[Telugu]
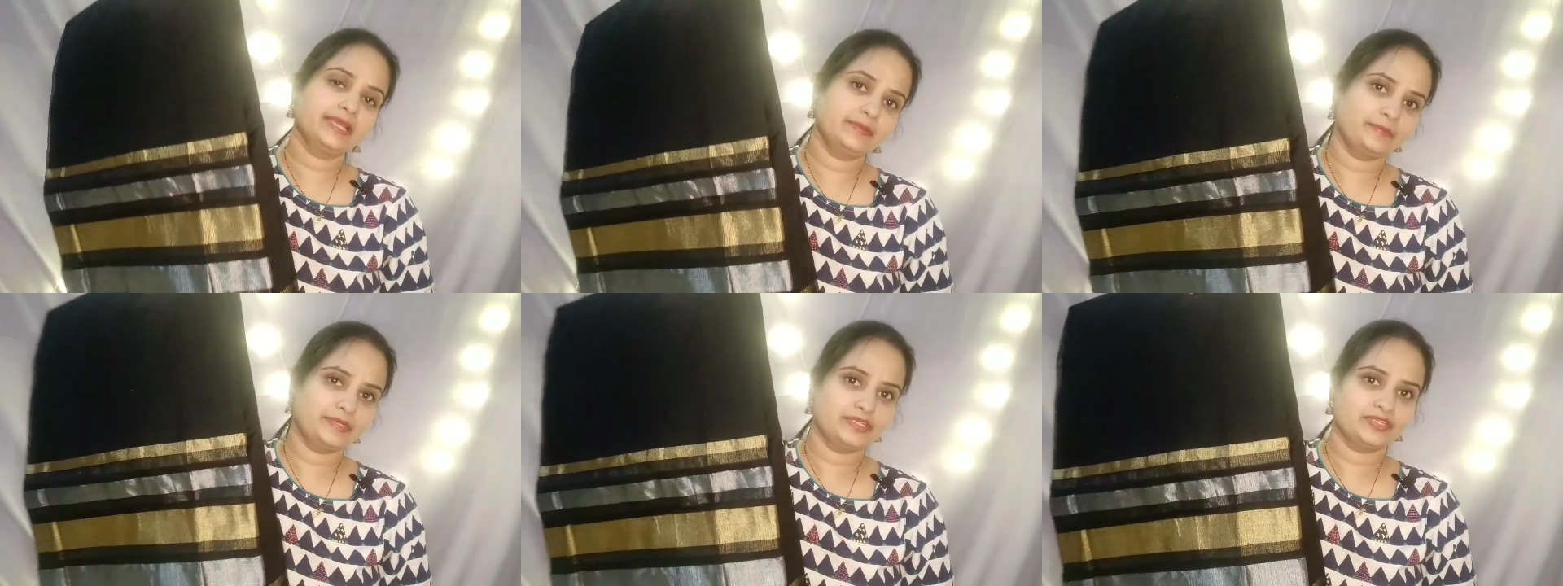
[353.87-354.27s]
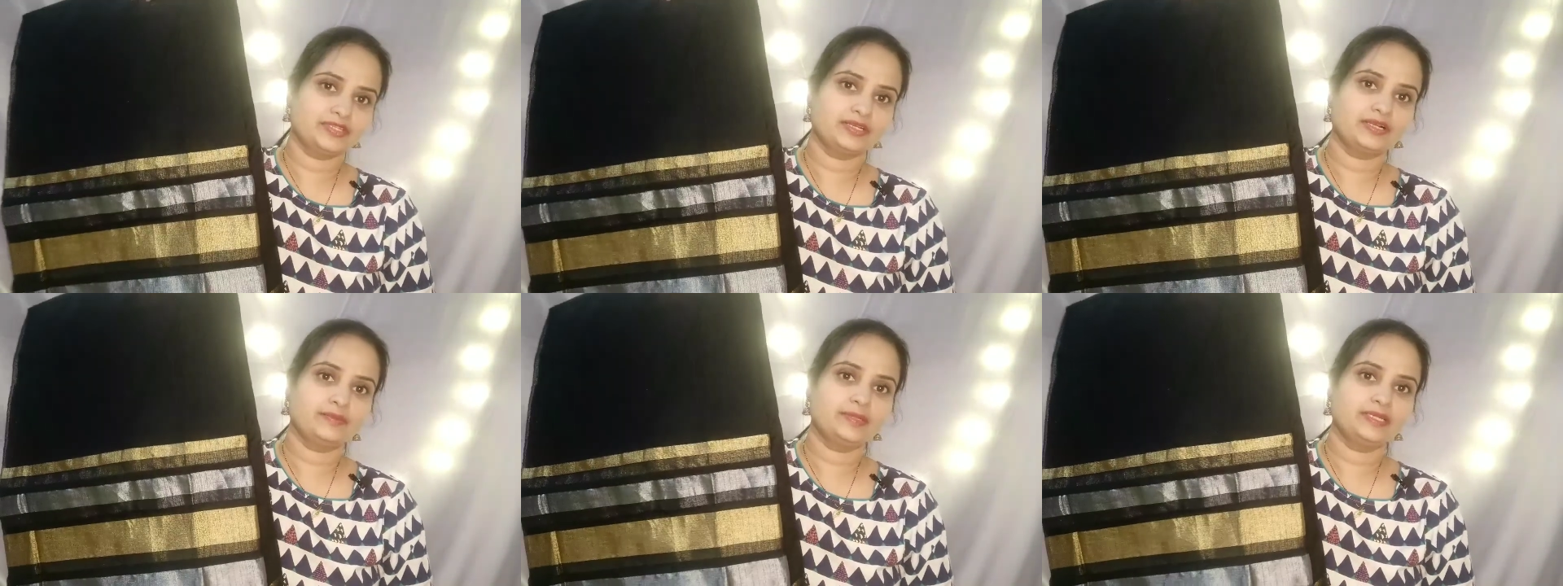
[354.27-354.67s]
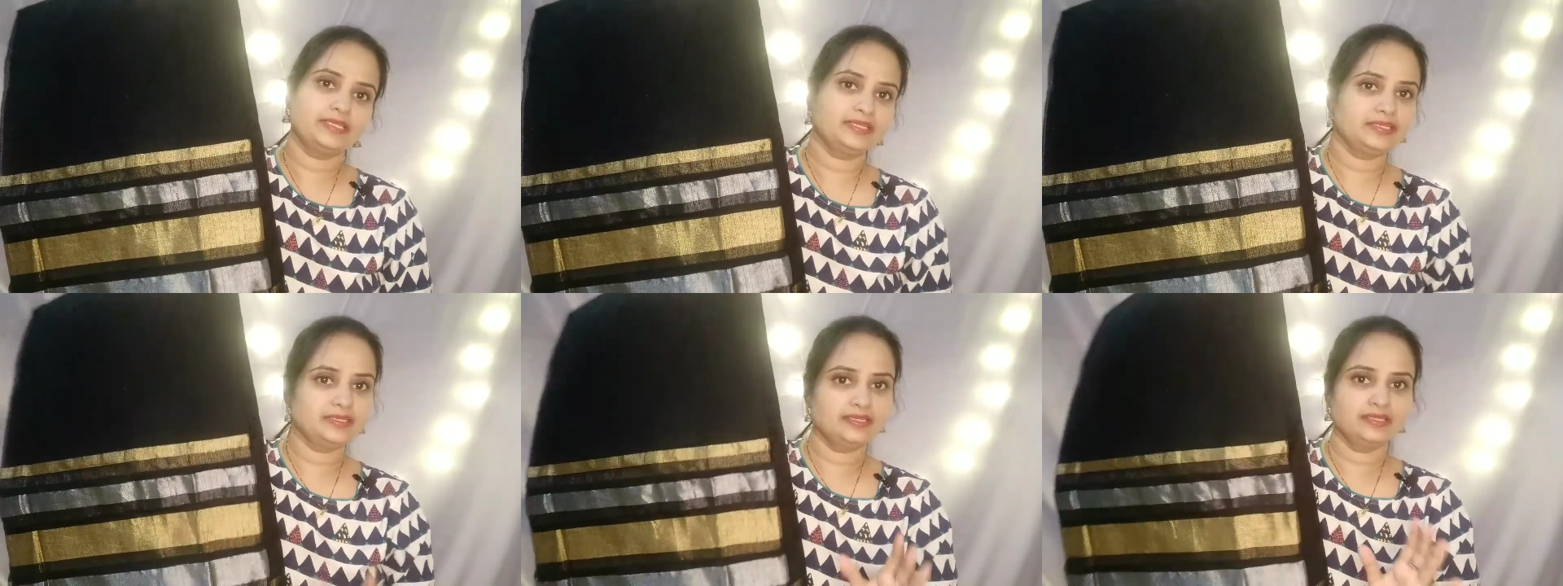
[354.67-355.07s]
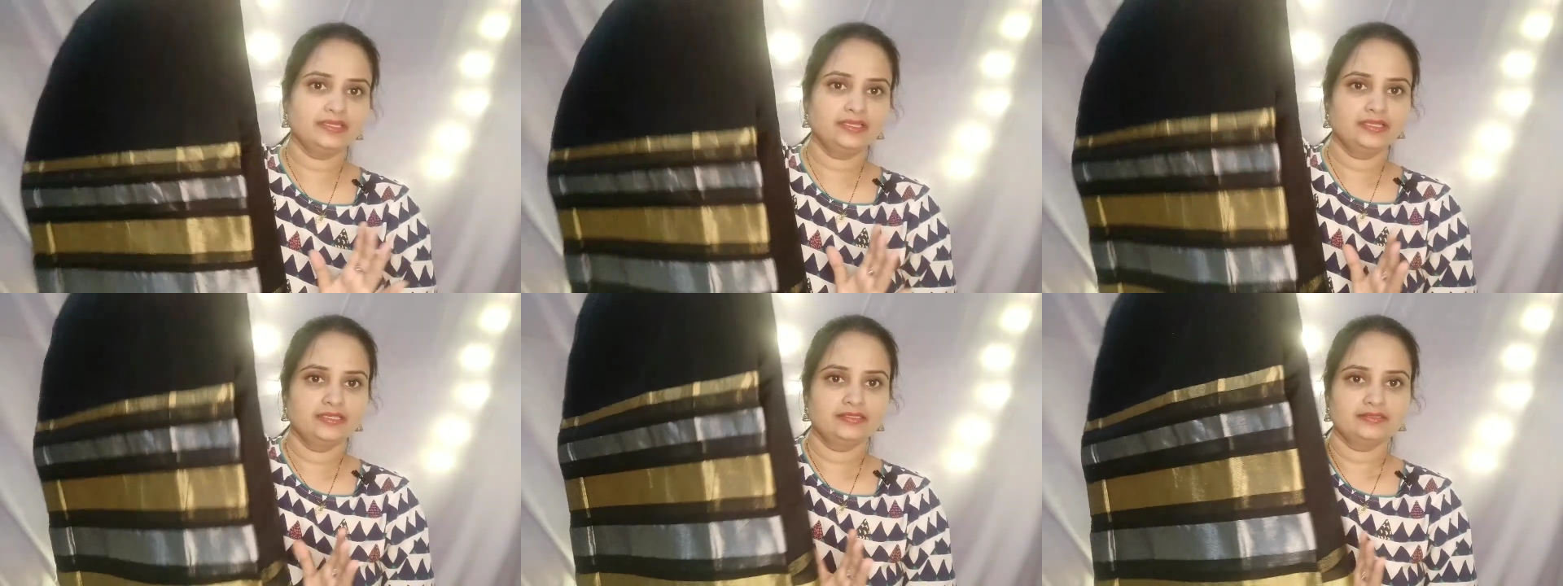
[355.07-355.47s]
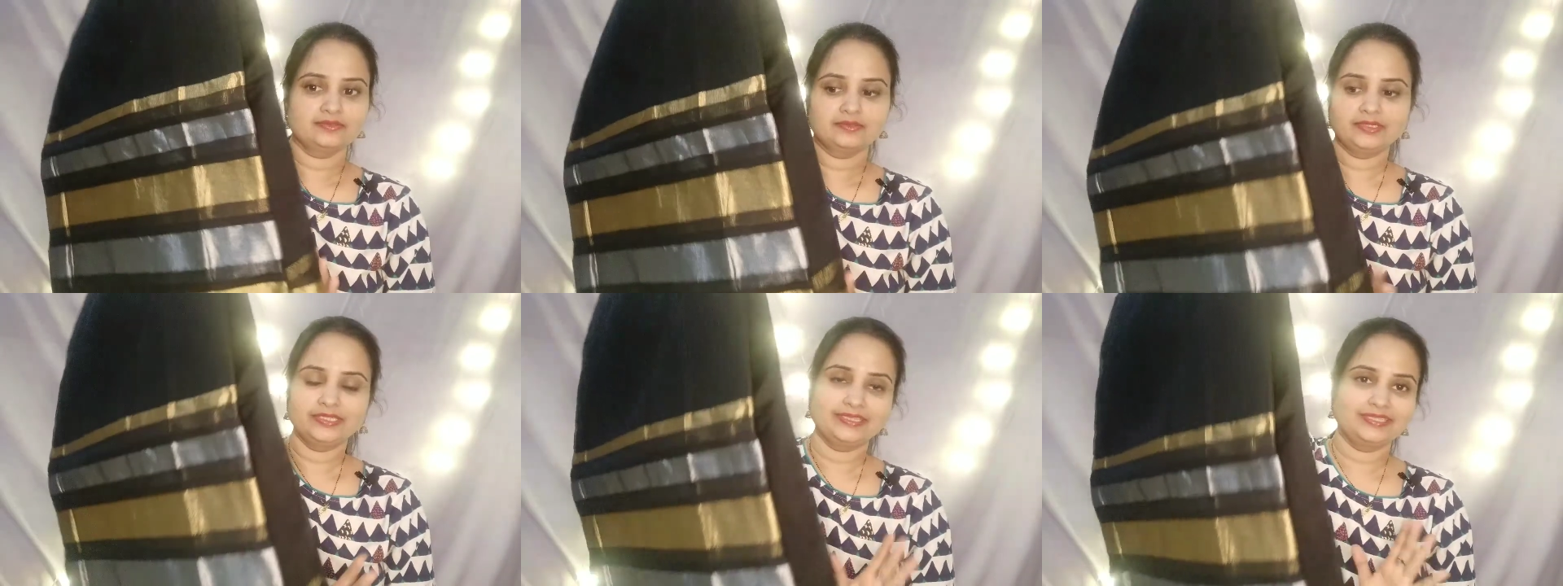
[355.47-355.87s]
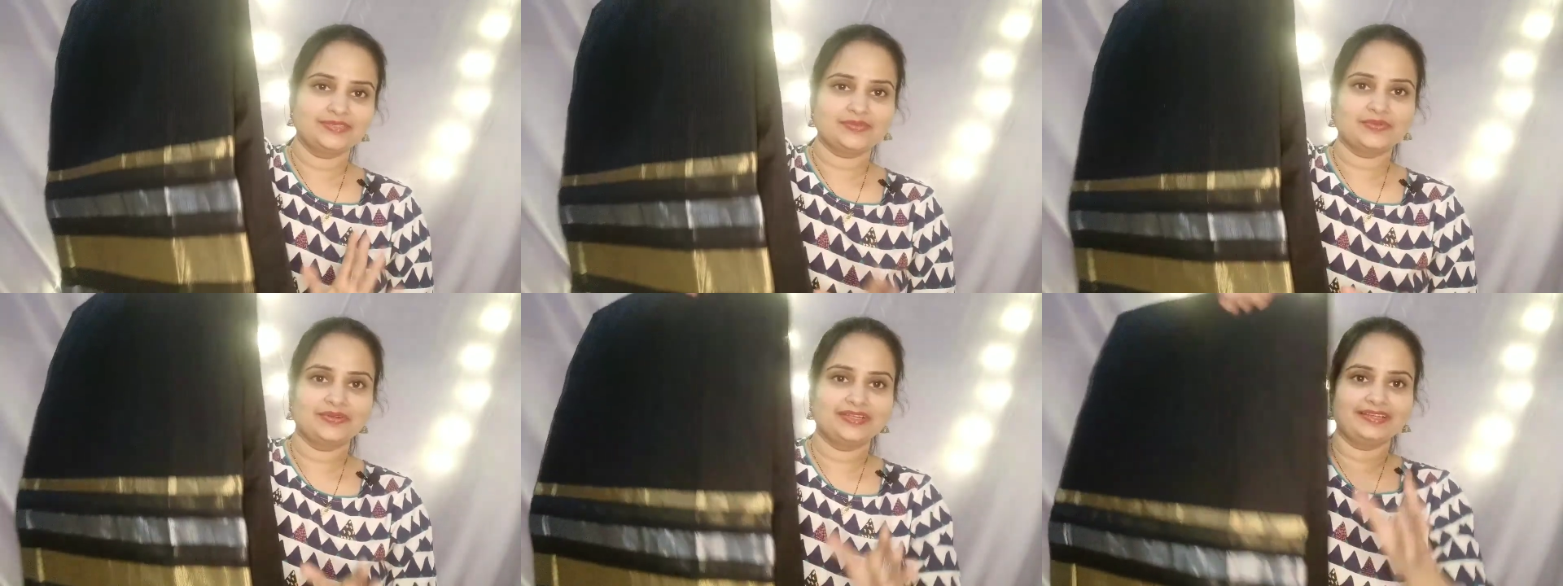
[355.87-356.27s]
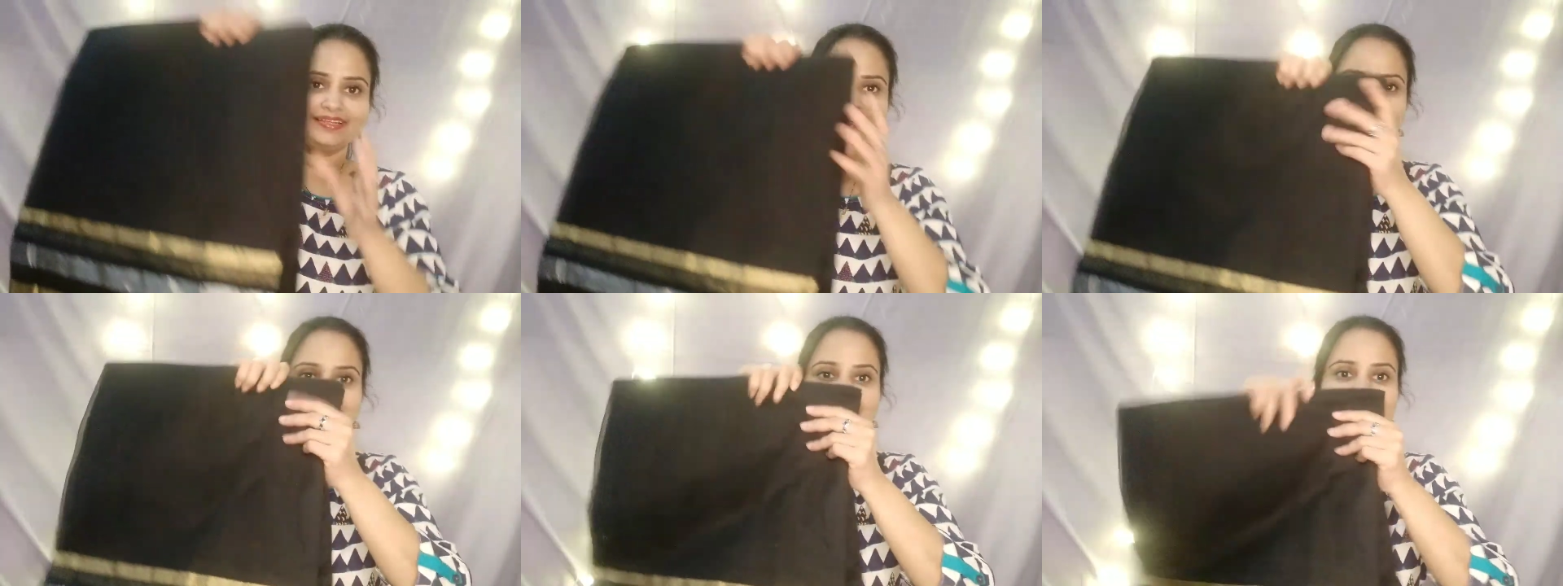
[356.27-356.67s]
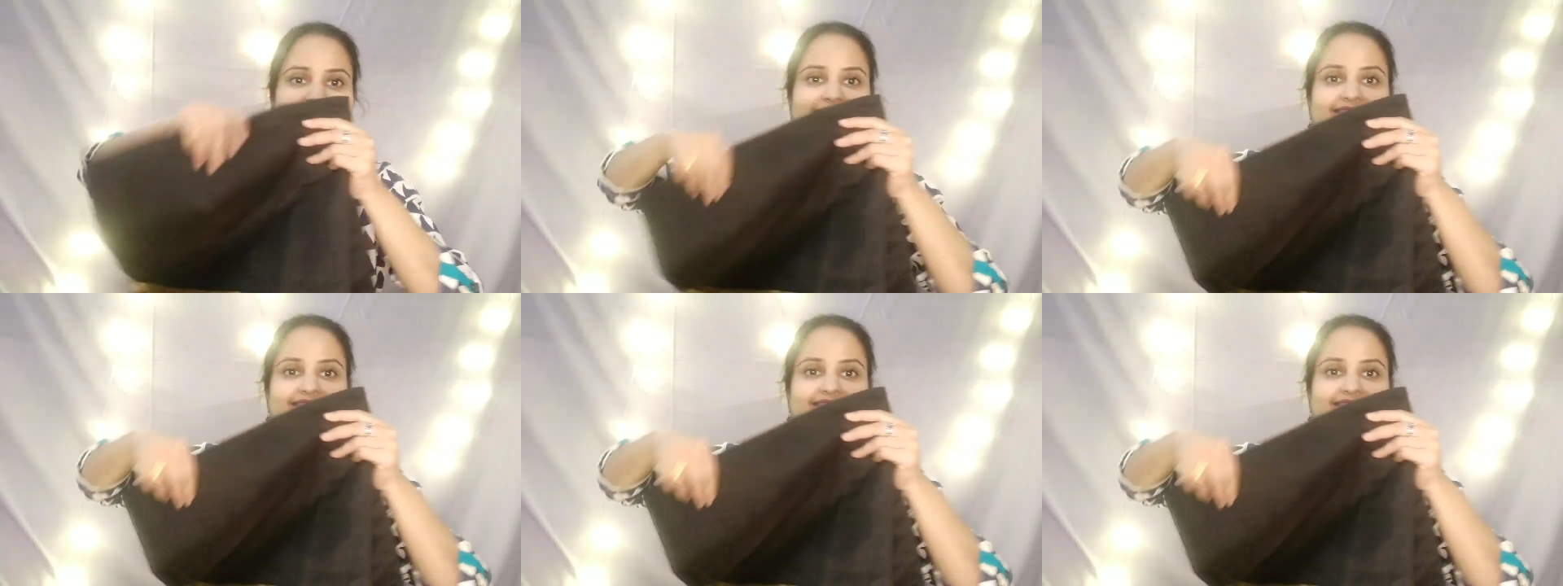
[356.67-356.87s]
కనిపించదు కాబట్టి సో నేను తీసుకున్నాను అలాగా